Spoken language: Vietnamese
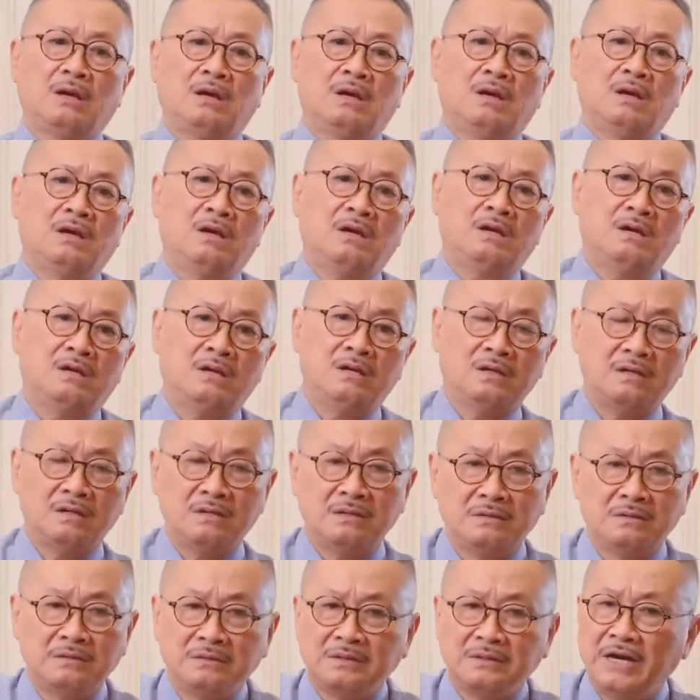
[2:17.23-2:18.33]
à,
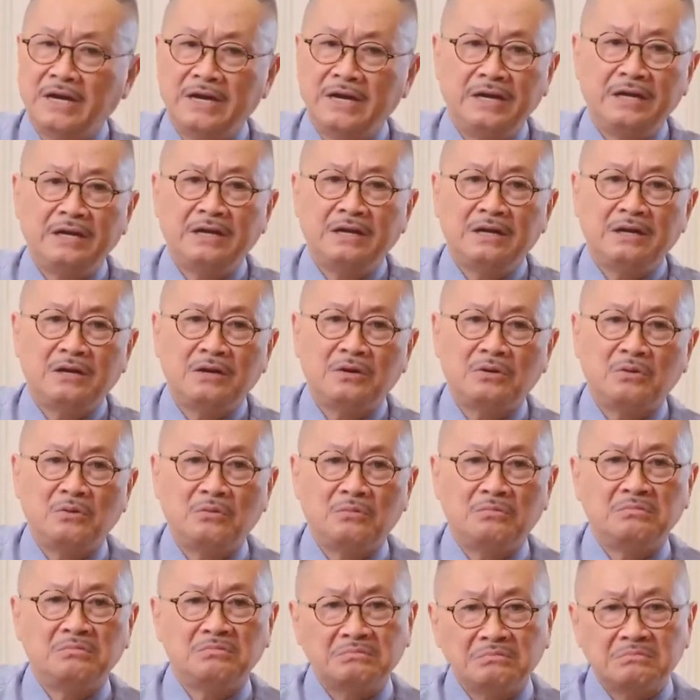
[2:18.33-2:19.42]
thấy à,
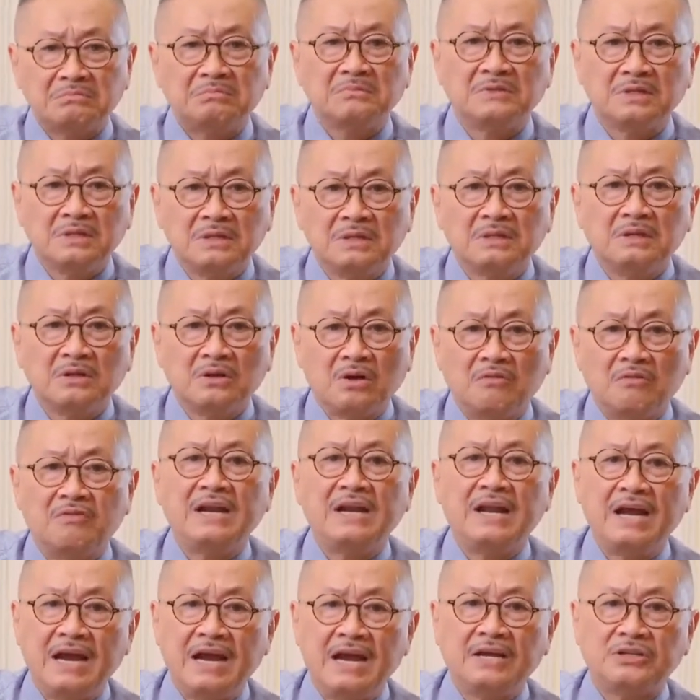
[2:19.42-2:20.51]
cũng có
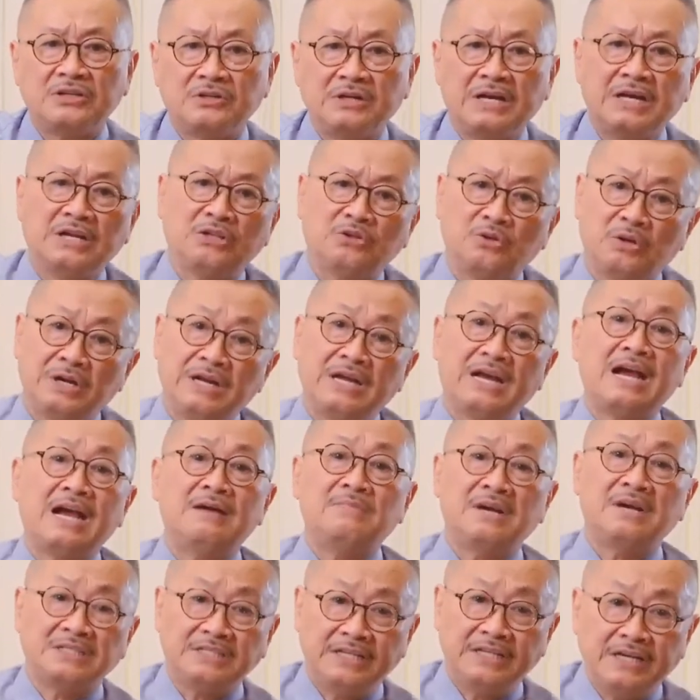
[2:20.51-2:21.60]
vấn đề cho nên tôi đi
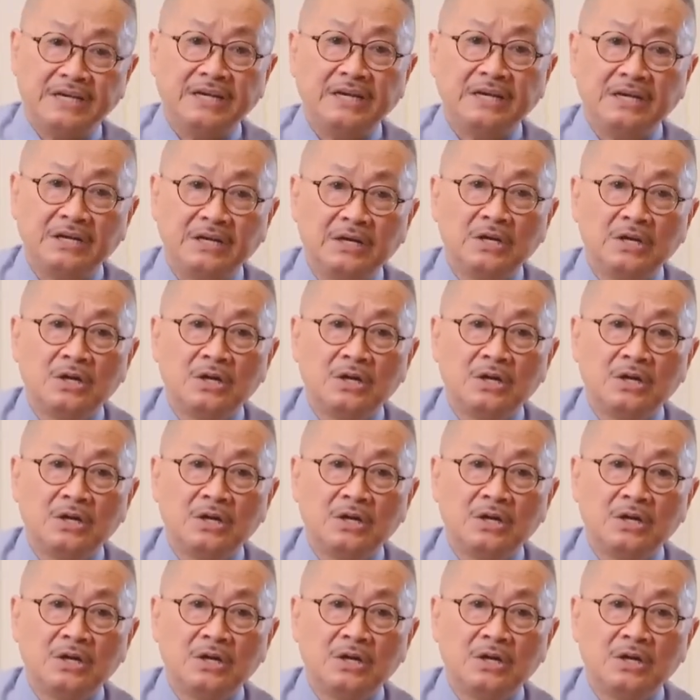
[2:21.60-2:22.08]
khám bác sĩ